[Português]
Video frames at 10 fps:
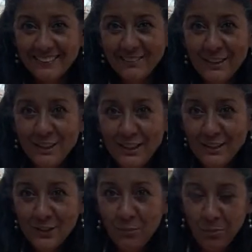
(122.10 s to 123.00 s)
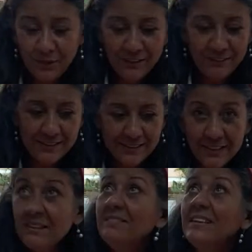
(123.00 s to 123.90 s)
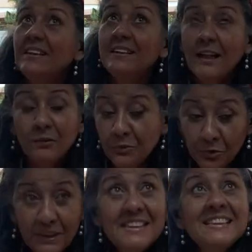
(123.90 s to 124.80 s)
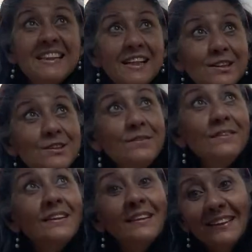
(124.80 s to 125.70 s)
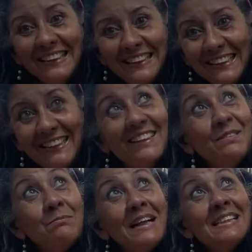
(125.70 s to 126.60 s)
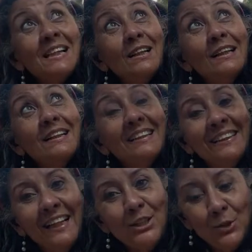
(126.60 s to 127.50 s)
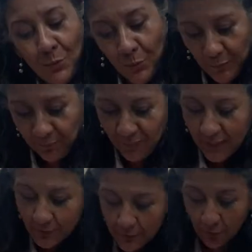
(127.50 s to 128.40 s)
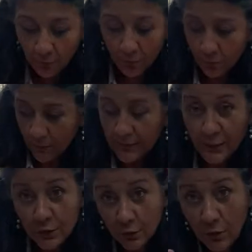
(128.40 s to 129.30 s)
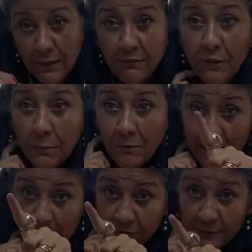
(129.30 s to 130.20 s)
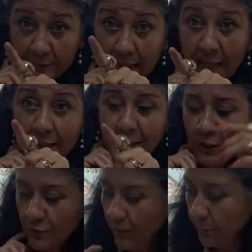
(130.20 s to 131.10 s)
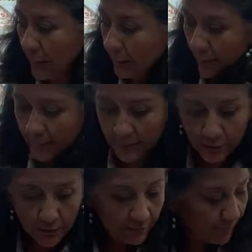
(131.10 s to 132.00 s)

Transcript: Vou deixar só um pouquinho assim. Tá com tudo aceso, mas a Está escuro. Então, a gente, de qualquer forma, vai levantar, que a gente vai para a parede ali